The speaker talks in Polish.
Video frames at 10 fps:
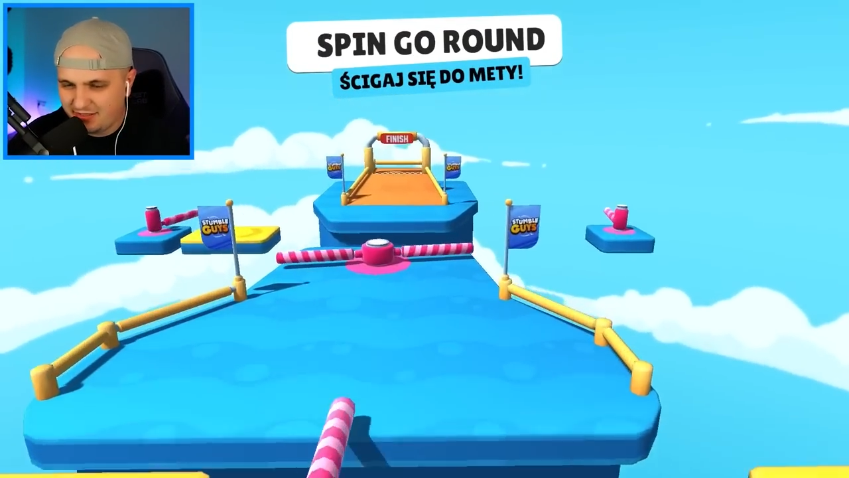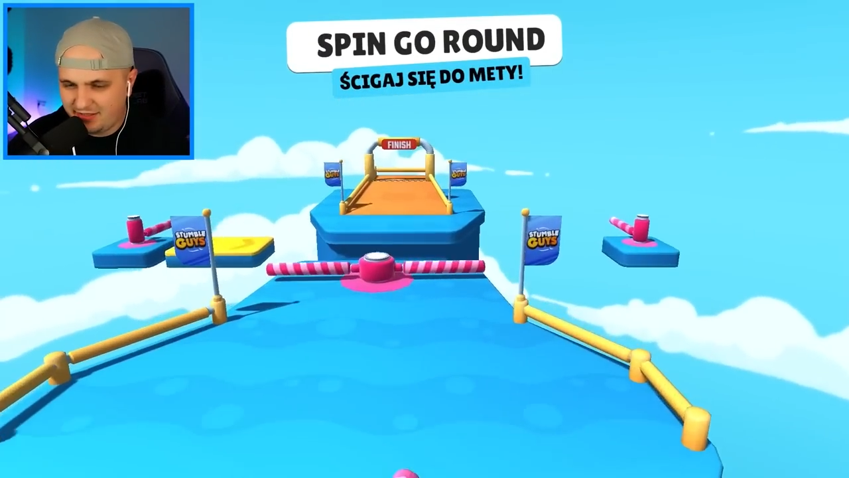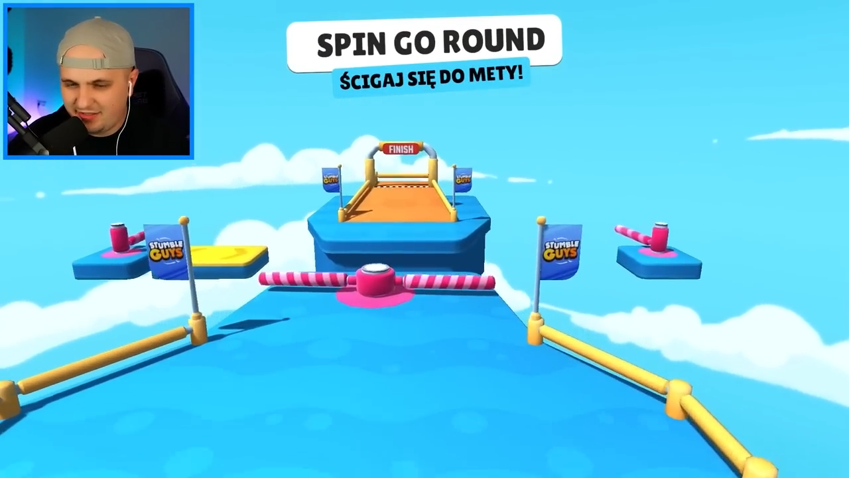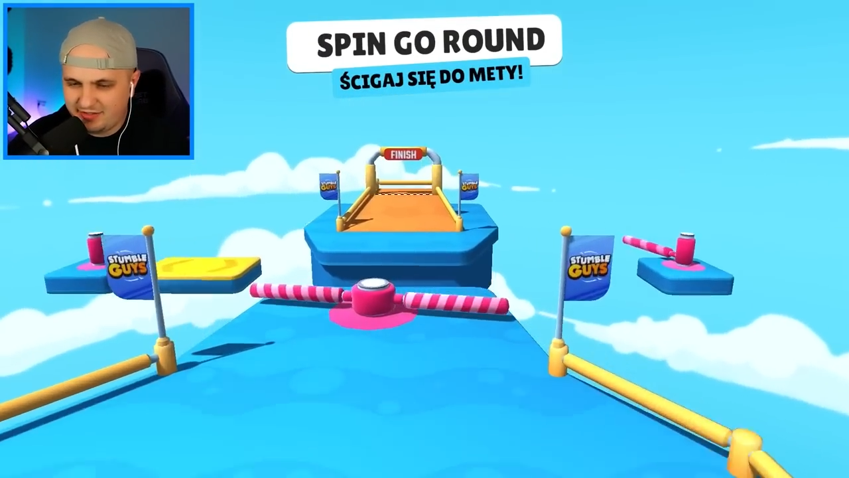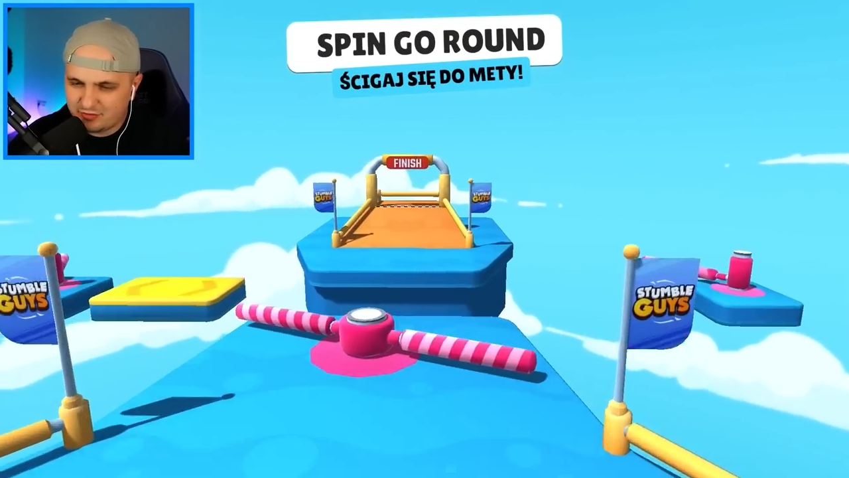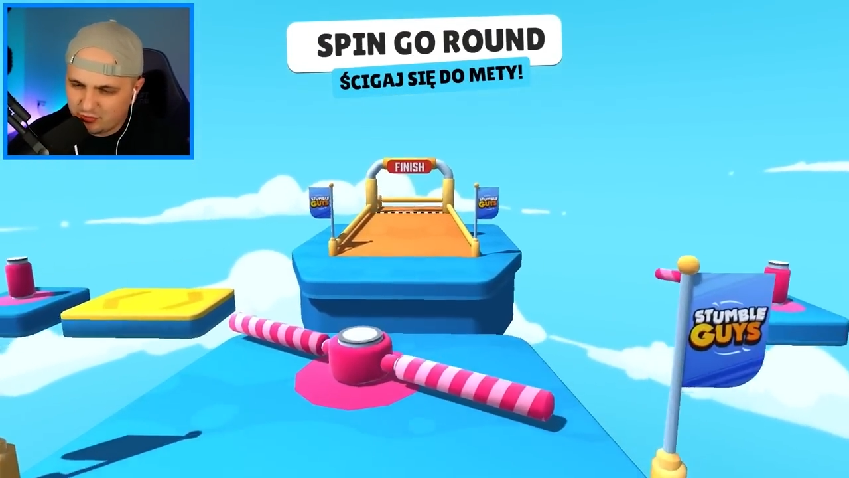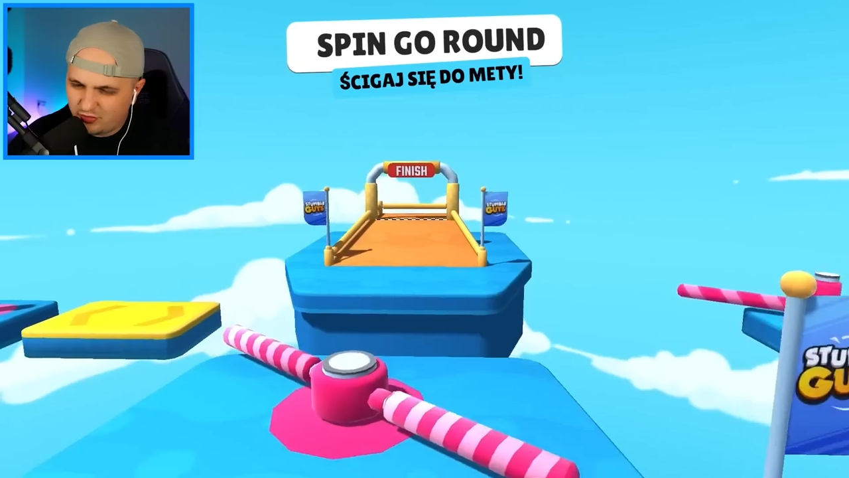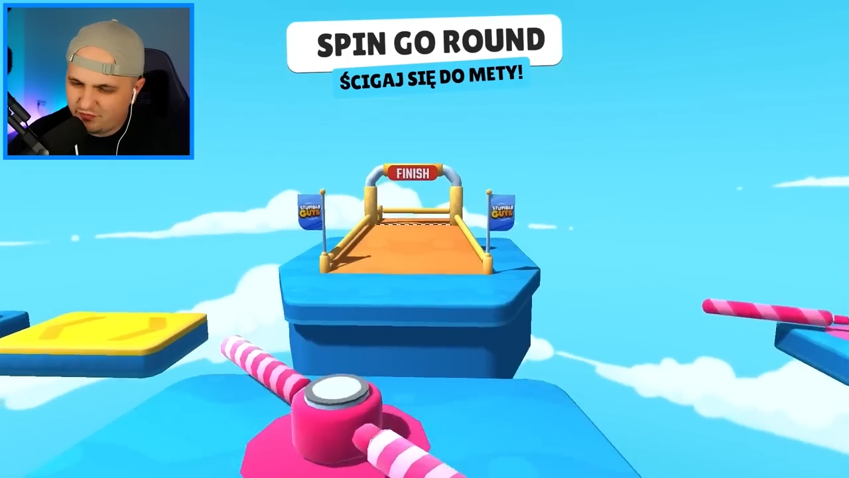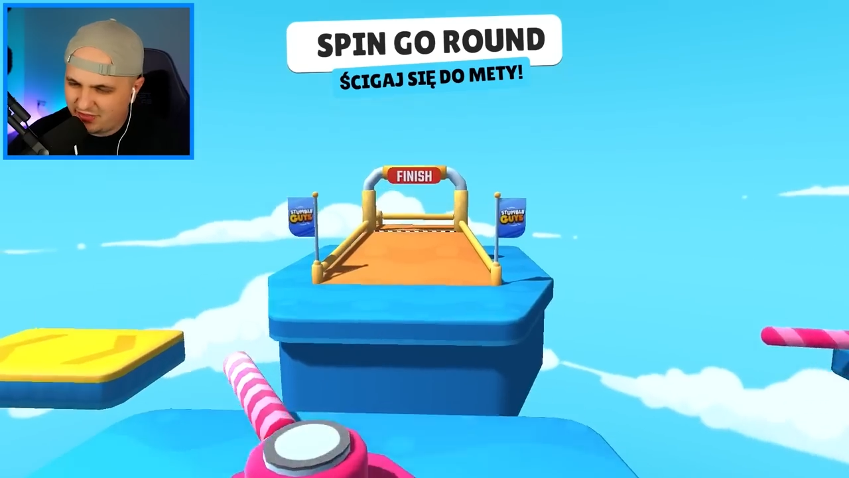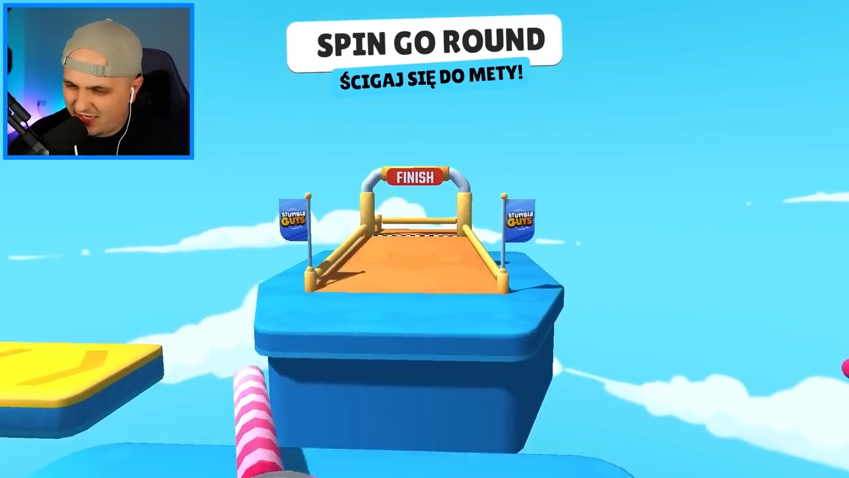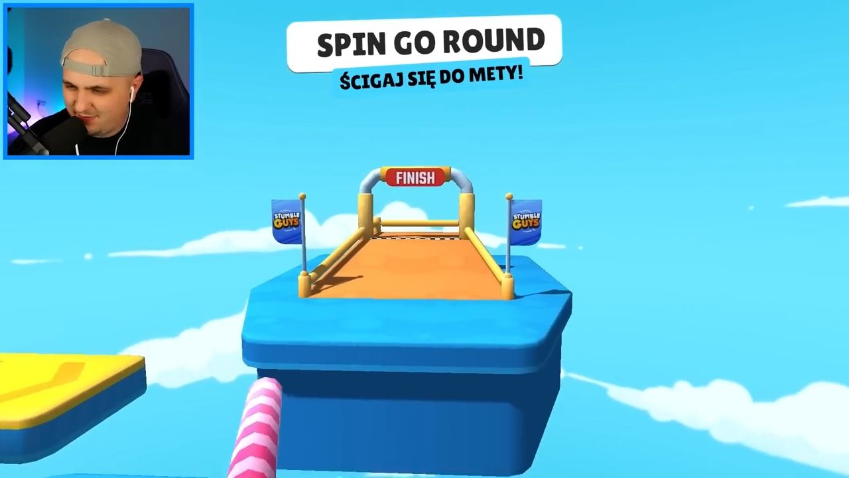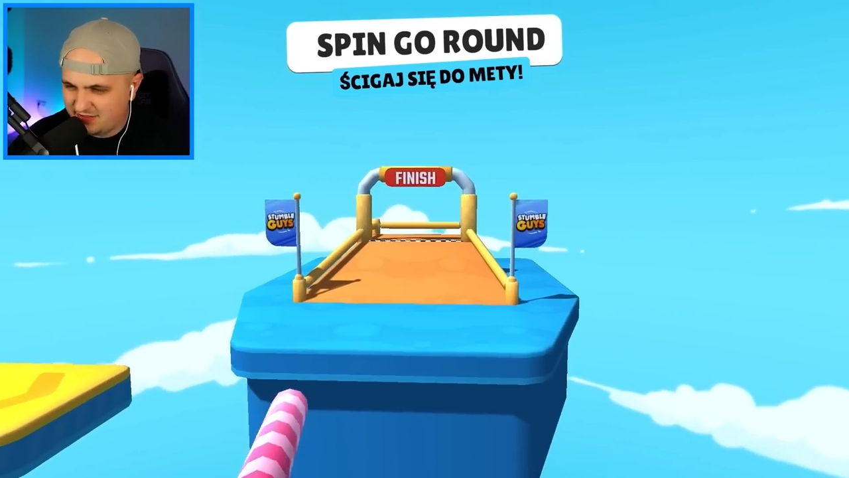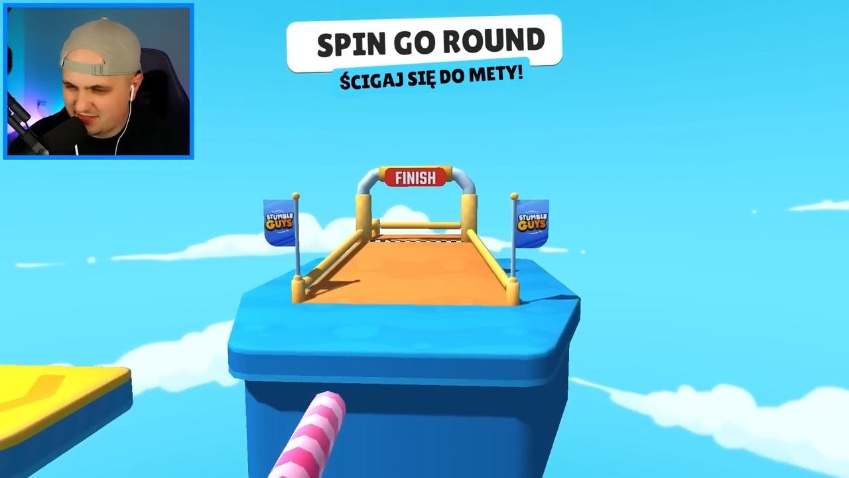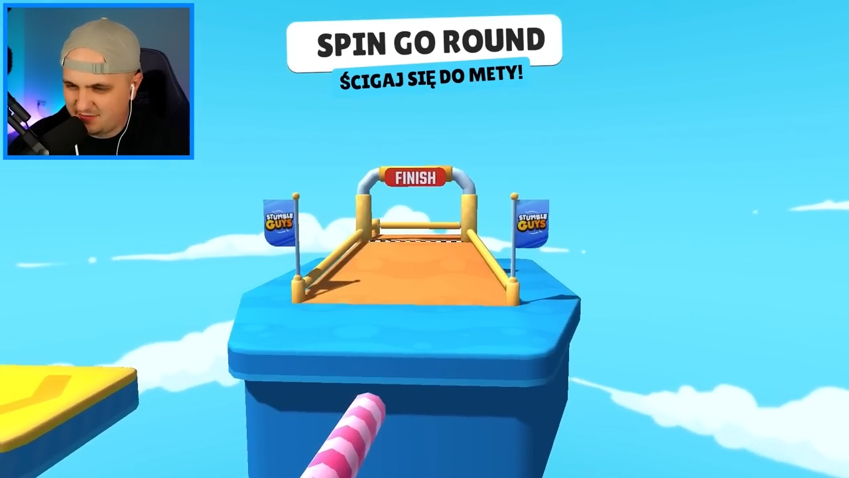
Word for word: i tu wydaje mi się,